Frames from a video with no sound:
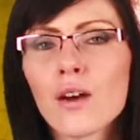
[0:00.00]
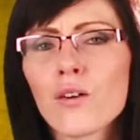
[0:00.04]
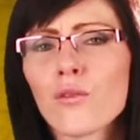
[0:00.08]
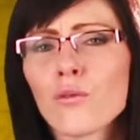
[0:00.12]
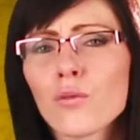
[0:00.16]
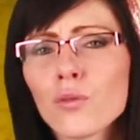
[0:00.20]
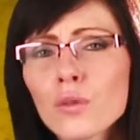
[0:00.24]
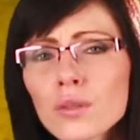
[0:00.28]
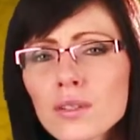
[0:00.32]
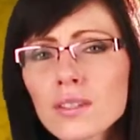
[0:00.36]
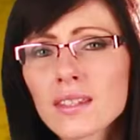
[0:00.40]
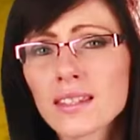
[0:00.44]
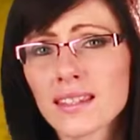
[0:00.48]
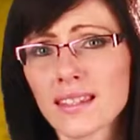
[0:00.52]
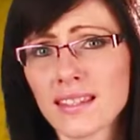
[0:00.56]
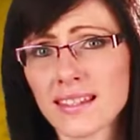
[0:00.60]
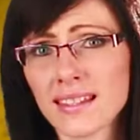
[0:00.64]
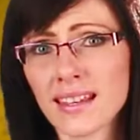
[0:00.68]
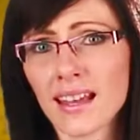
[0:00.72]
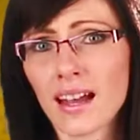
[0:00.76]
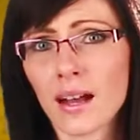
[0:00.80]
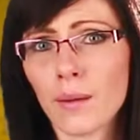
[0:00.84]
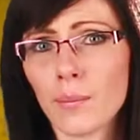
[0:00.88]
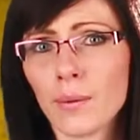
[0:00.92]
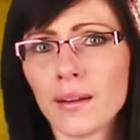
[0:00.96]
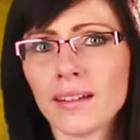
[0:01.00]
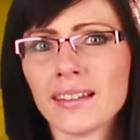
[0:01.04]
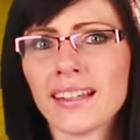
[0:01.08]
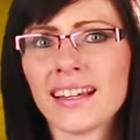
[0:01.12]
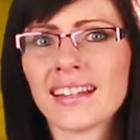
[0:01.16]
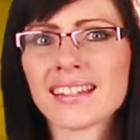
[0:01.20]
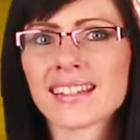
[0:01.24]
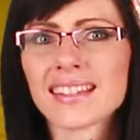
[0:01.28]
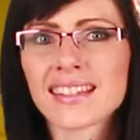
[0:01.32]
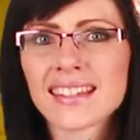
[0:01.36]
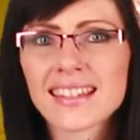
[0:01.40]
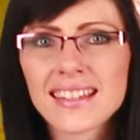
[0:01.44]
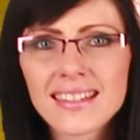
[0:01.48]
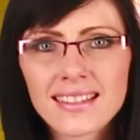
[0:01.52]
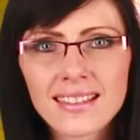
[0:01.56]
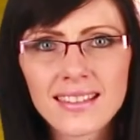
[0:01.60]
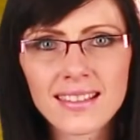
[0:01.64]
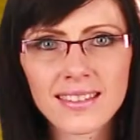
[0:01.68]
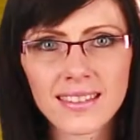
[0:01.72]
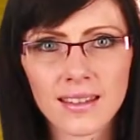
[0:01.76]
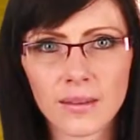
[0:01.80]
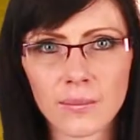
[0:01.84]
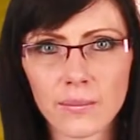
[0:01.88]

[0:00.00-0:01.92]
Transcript: Wussten Sie aber, dass dieses